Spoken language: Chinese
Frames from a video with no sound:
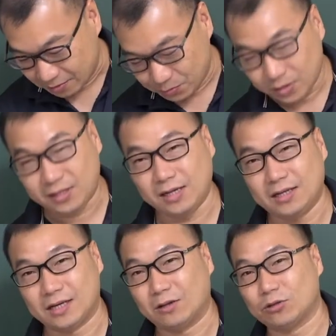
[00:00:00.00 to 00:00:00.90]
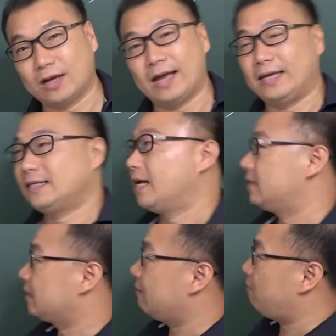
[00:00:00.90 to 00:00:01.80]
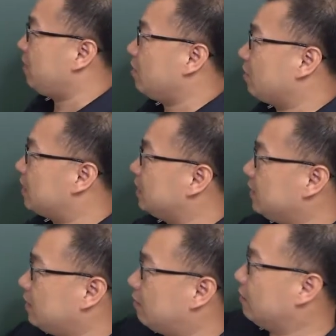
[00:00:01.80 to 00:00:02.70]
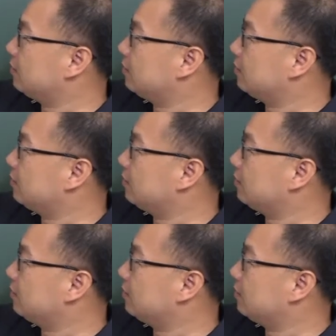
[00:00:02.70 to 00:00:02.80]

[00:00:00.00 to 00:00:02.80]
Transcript: 不过提以前同学看一下，这个 b 有可疑哦，